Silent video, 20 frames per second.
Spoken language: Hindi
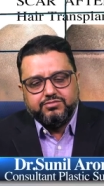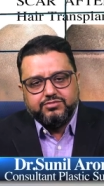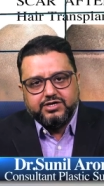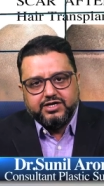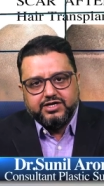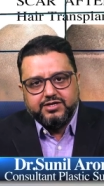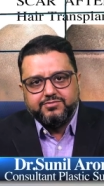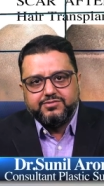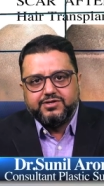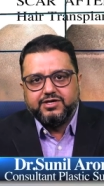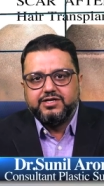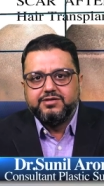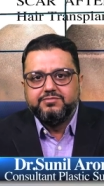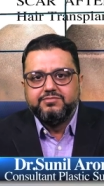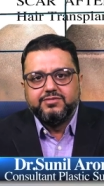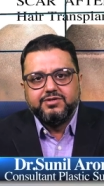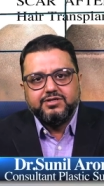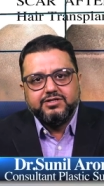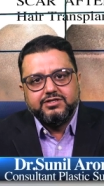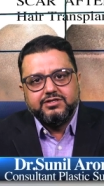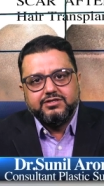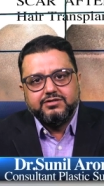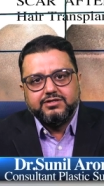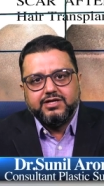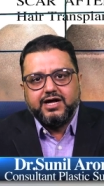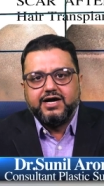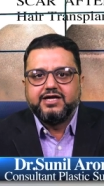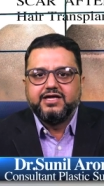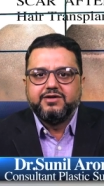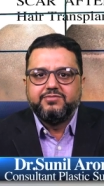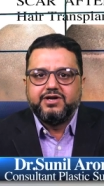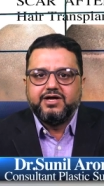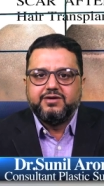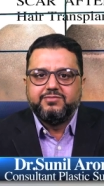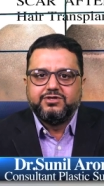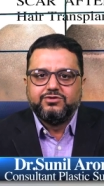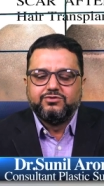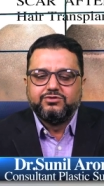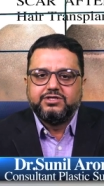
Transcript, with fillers: करीब करीब ना के बराबर